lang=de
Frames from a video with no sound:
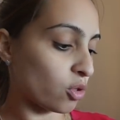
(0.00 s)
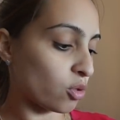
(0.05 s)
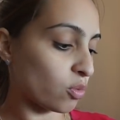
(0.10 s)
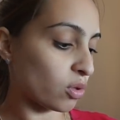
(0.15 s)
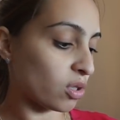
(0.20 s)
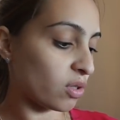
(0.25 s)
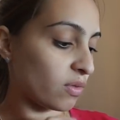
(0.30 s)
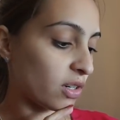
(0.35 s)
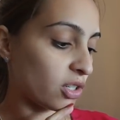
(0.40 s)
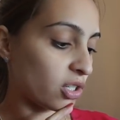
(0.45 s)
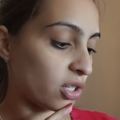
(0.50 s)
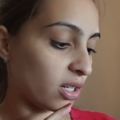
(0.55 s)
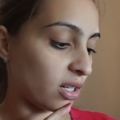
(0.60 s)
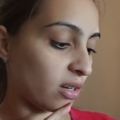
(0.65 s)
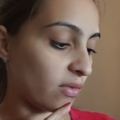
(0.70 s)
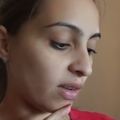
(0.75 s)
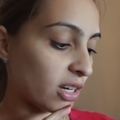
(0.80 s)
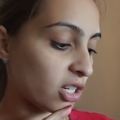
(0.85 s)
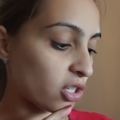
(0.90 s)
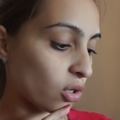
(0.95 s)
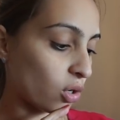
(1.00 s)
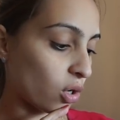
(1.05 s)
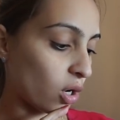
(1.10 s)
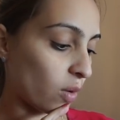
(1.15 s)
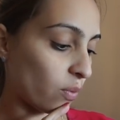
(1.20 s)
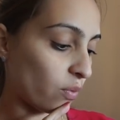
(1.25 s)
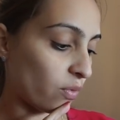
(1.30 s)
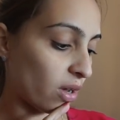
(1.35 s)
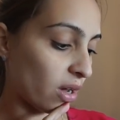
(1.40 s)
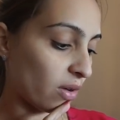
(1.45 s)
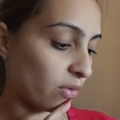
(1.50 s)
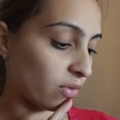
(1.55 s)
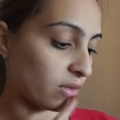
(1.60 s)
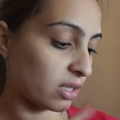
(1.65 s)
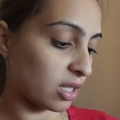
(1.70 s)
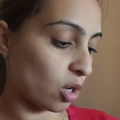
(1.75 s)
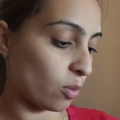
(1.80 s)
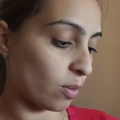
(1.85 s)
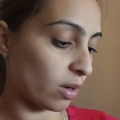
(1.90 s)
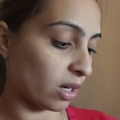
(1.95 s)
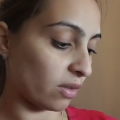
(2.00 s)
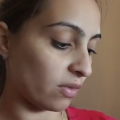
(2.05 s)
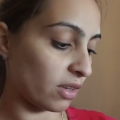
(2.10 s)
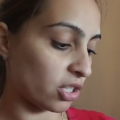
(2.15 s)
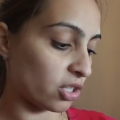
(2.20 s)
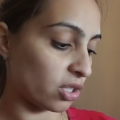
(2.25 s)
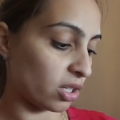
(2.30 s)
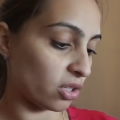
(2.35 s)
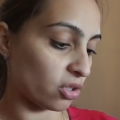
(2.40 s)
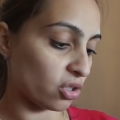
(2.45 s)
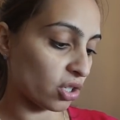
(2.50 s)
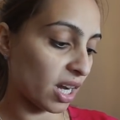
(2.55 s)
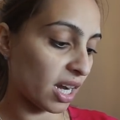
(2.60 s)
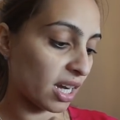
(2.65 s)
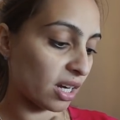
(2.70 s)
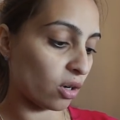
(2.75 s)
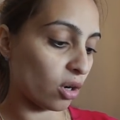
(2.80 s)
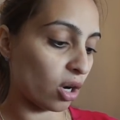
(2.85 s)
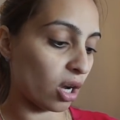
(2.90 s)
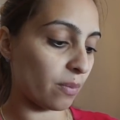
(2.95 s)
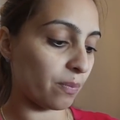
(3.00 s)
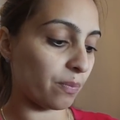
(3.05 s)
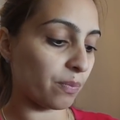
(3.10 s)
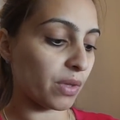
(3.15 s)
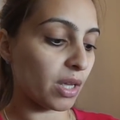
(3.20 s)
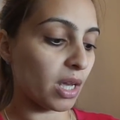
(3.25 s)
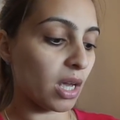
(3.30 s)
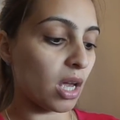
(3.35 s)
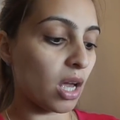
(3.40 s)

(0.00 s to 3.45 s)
Schmutzwäsche in den Wäschekorb werfen, saubere Wäsche in den Schrank räumen,